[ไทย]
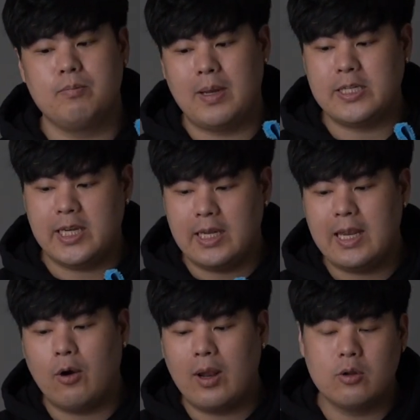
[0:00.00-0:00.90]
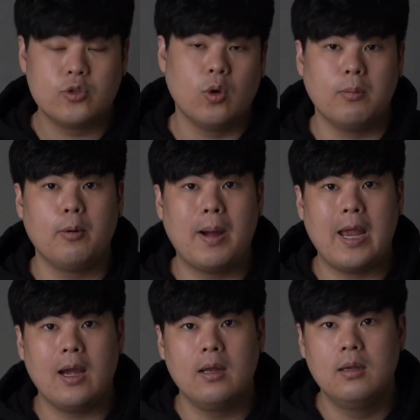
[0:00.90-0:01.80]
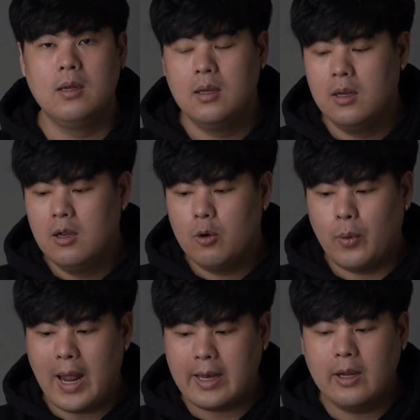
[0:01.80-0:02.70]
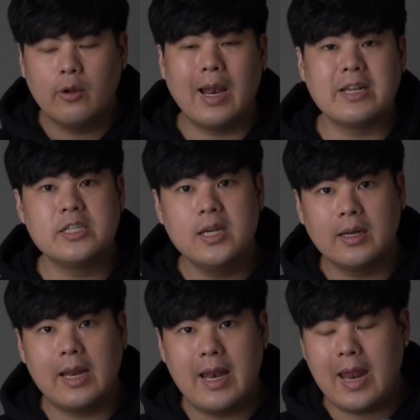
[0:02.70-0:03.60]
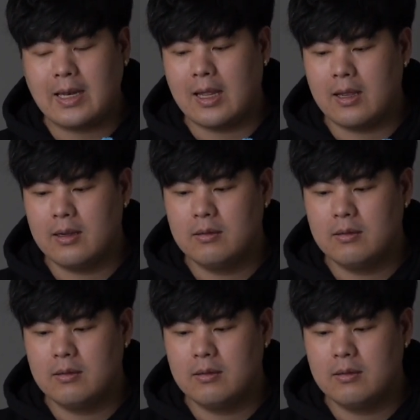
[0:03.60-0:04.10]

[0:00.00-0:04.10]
เป็นชิ้นเดียวให้เราสวมเข้าไปอะเวลาที่เรารัดเชือกแน่นๆน่ะ